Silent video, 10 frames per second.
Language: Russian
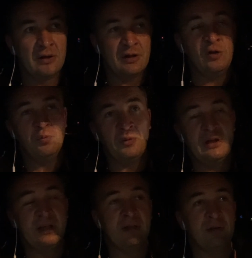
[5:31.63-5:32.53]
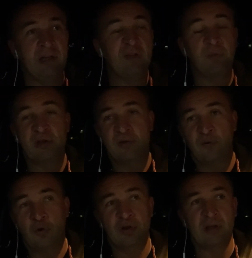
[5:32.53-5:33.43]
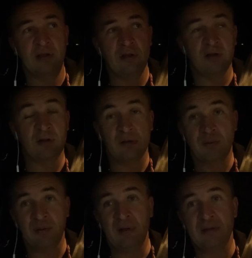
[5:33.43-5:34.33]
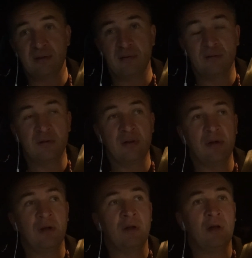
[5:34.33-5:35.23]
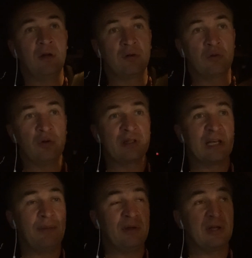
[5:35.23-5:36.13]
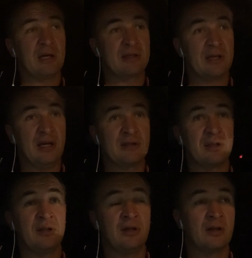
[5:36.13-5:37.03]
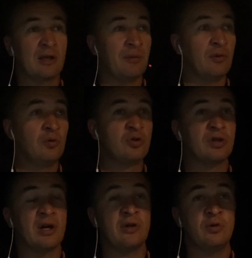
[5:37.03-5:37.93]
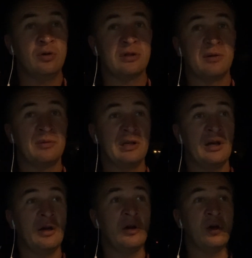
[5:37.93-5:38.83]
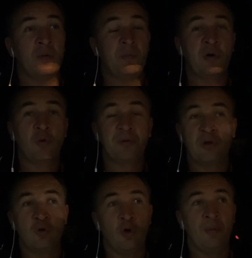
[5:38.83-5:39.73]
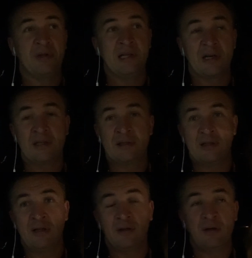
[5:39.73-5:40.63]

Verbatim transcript: Да и у моих клиентов большинство тоже таких денег нет, понимаете? То же самое это касается и там, лучший район там, для покупки дома для родителей.